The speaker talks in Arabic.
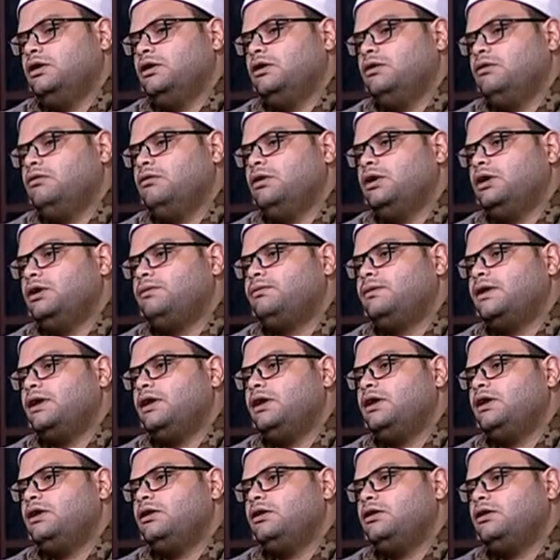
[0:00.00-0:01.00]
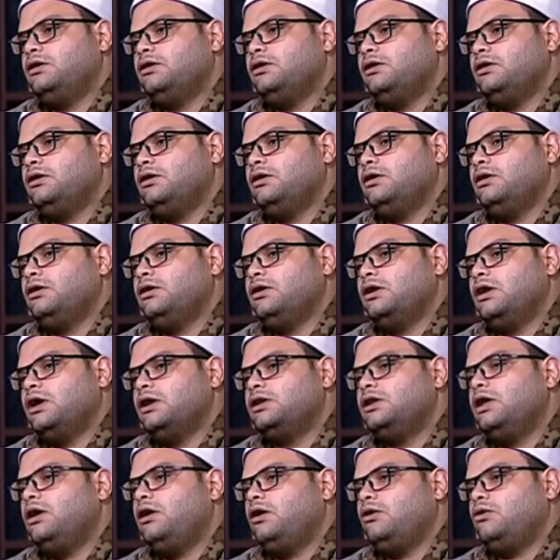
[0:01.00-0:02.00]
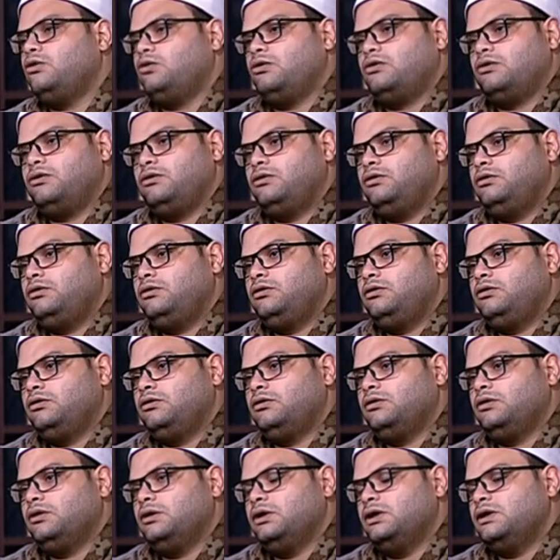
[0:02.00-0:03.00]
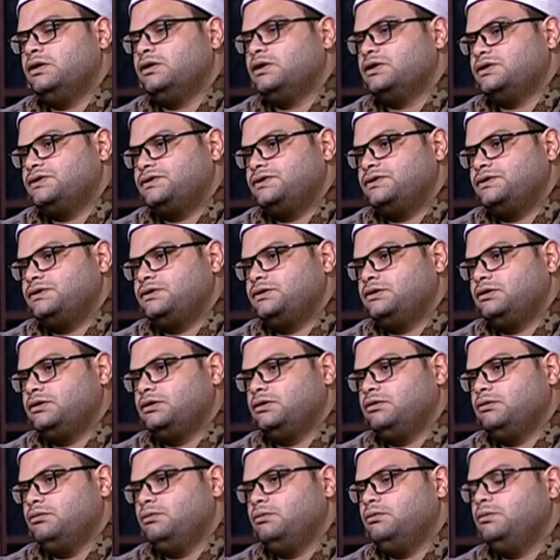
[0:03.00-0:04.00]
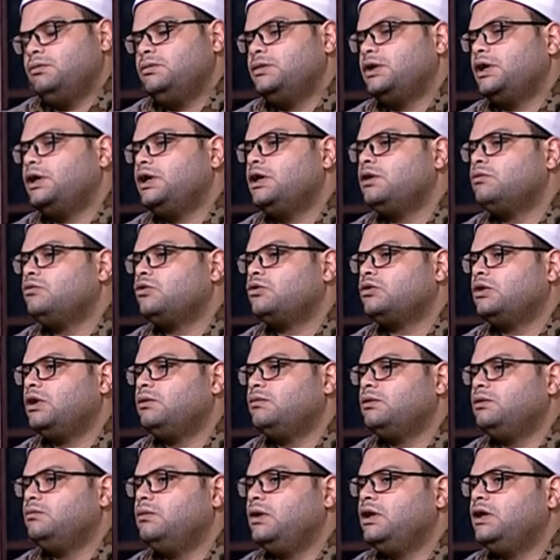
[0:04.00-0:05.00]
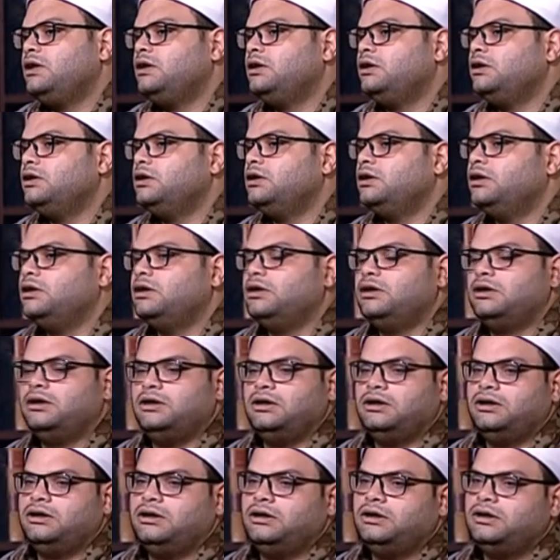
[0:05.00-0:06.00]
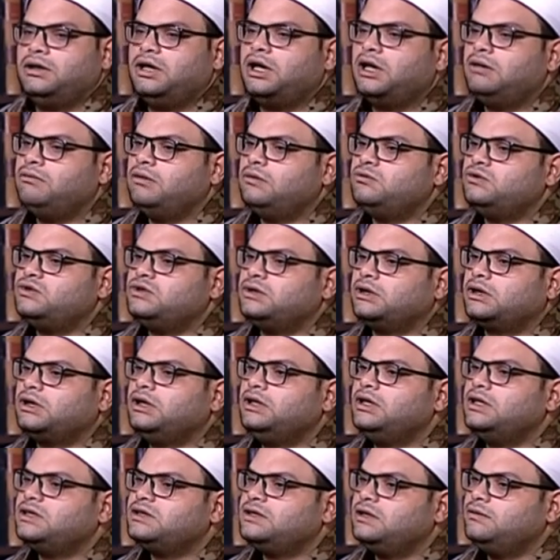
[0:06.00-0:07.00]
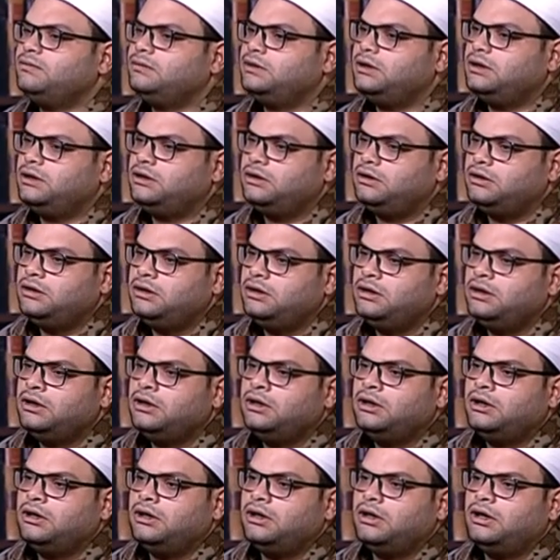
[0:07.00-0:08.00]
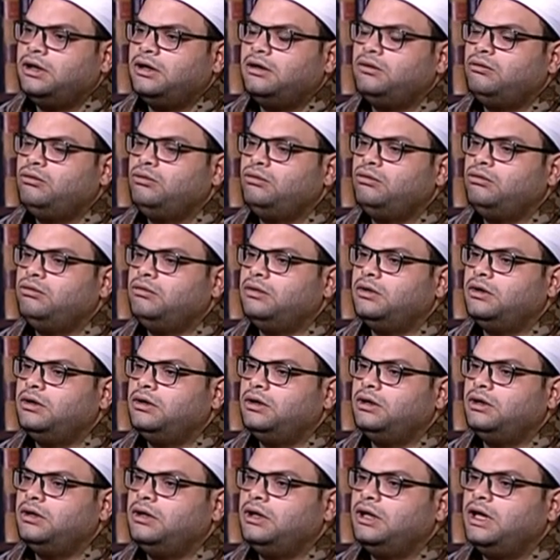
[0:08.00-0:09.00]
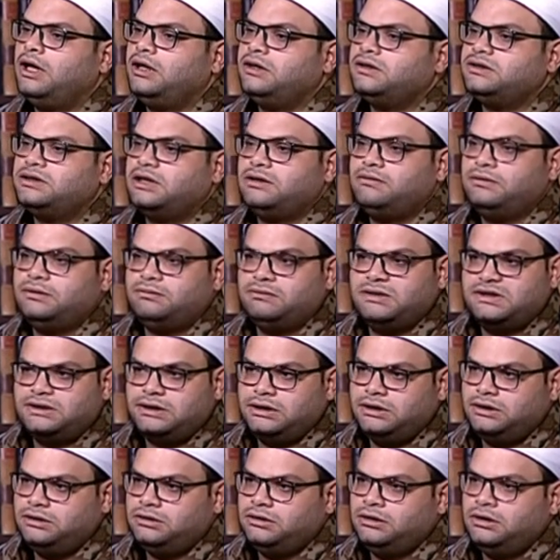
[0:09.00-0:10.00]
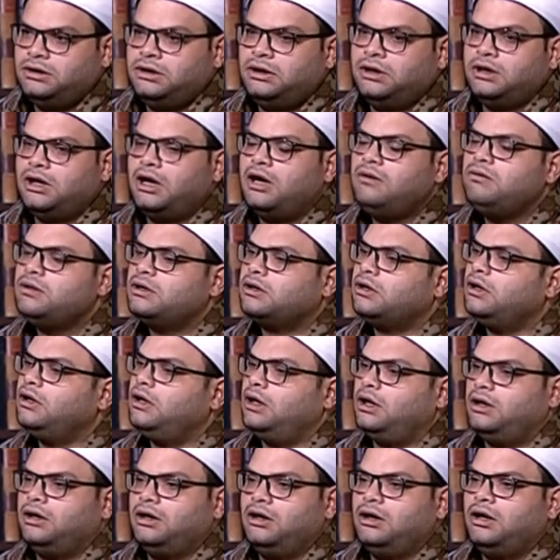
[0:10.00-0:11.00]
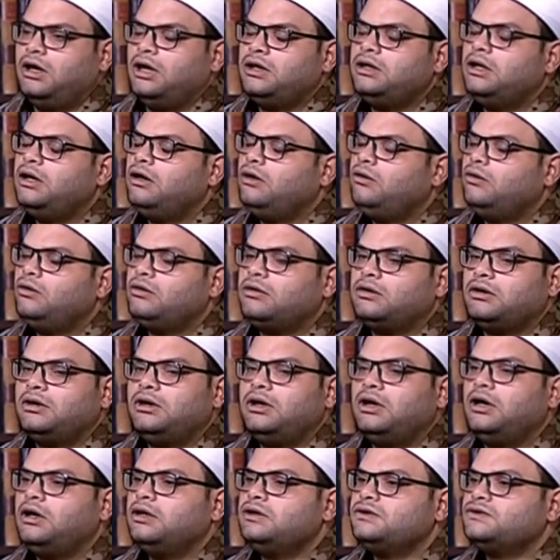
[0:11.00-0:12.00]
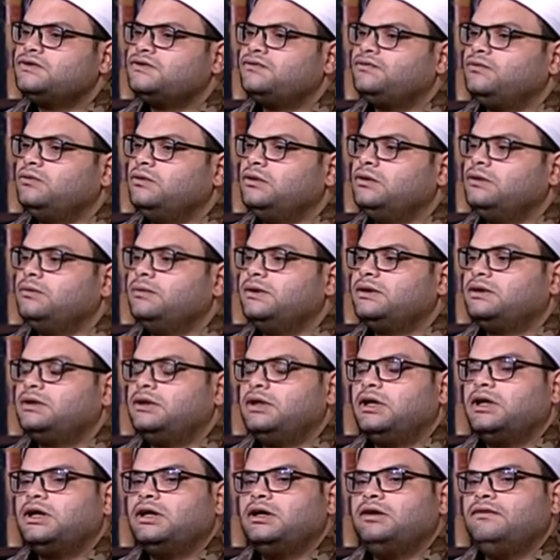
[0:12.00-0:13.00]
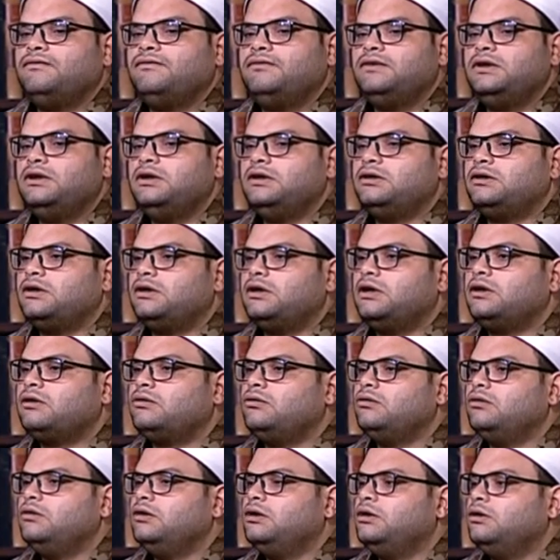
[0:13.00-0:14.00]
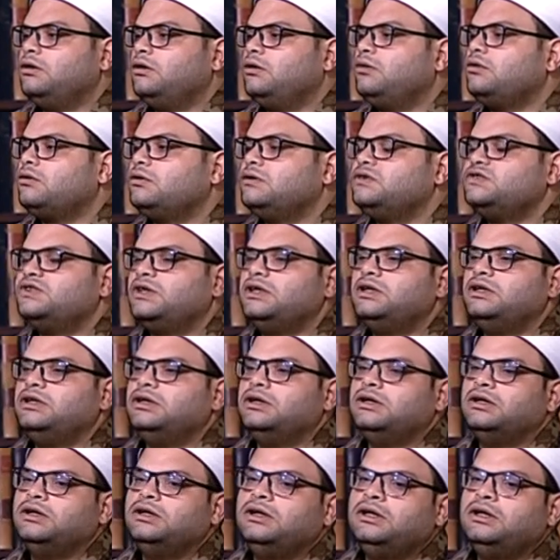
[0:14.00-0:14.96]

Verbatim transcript: هو الابتهال اداء حر للنص غير مرتبط باي آه، نغمه موسيقيه ثابته او آه، لحن ثابت مثلا او ايقاع اداء حر خالص وبتنقل فيه تنقل حر زي